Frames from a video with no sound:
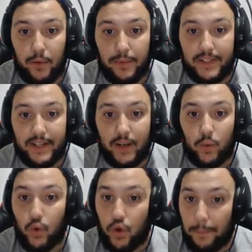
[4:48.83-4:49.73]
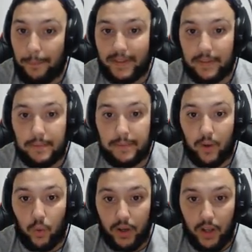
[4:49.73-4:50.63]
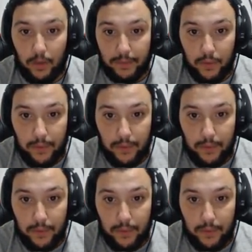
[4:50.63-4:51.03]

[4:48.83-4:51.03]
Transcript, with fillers: me traería algún compa también para jugar aquí conmigo.